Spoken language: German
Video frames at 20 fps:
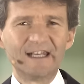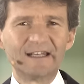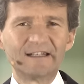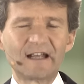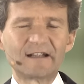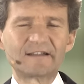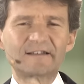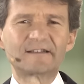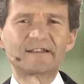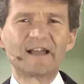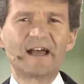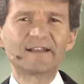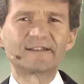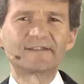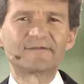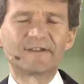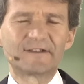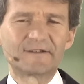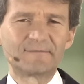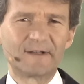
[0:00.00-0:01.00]
dass
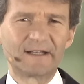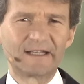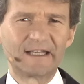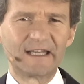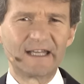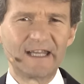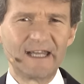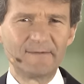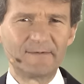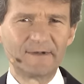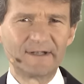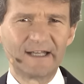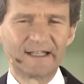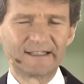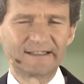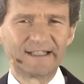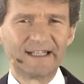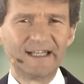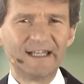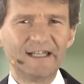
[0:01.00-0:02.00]
das, was man gegeben
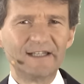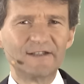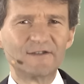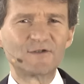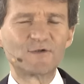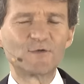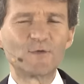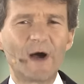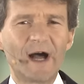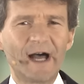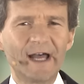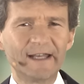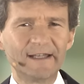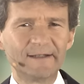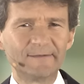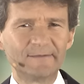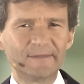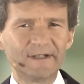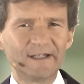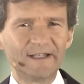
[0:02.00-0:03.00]
hat, zu
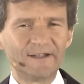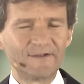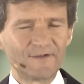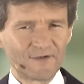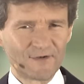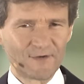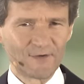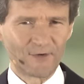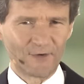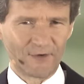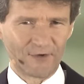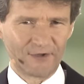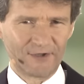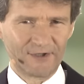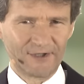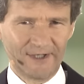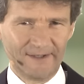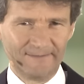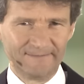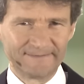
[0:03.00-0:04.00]
einem
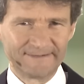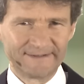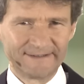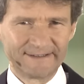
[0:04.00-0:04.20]
zurückkommt.